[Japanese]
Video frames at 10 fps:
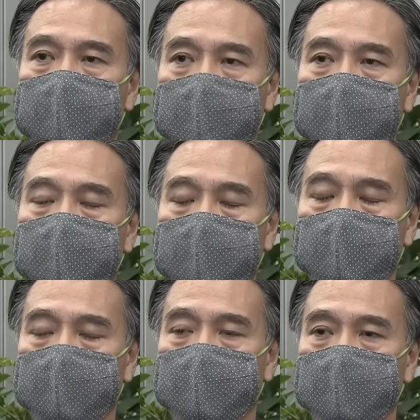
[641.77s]
こちら
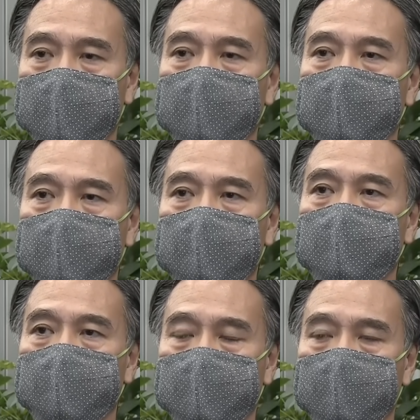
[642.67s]
は、えっと、
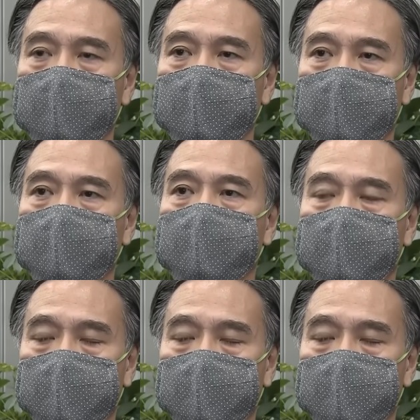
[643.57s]
今のところでは